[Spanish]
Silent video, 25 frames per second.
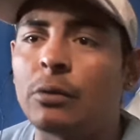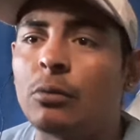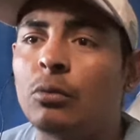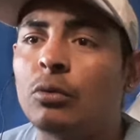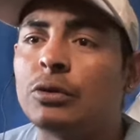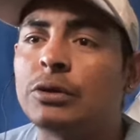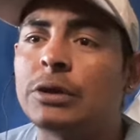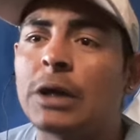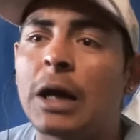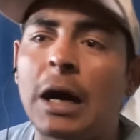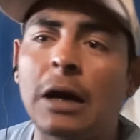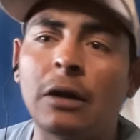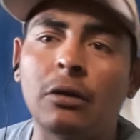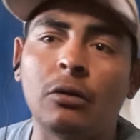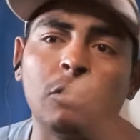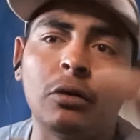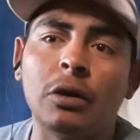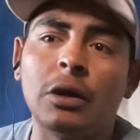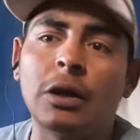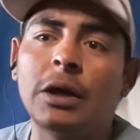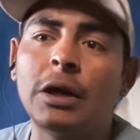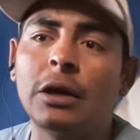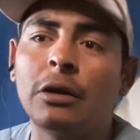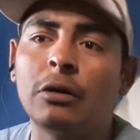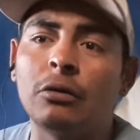escucharlo,
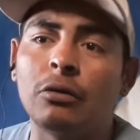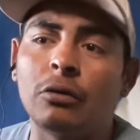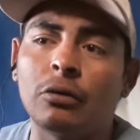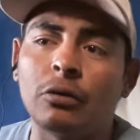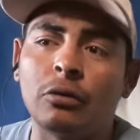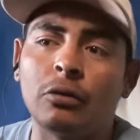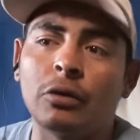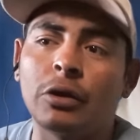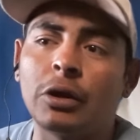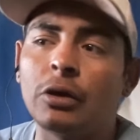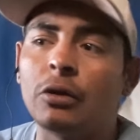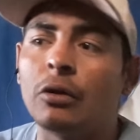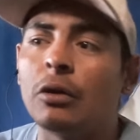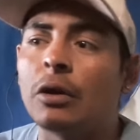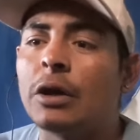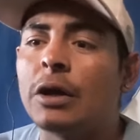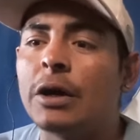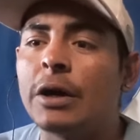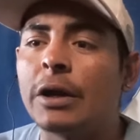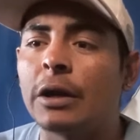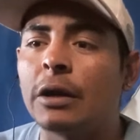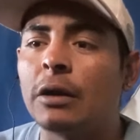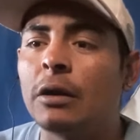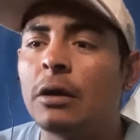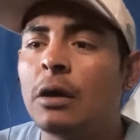leerlo, los quiero
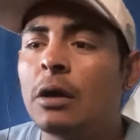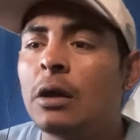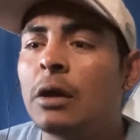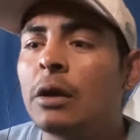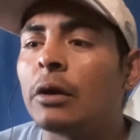leer,